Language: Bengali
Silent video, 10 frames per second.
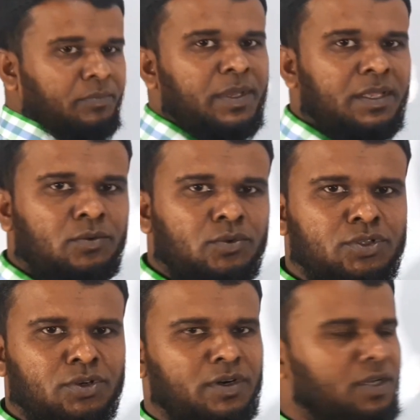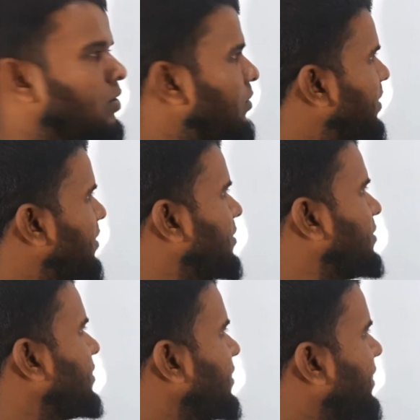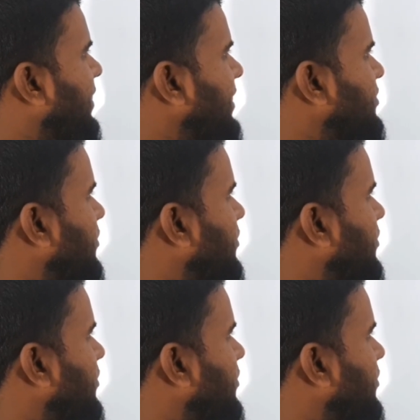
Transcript: পির উচ্চারণটা হবে না গ্র্যাস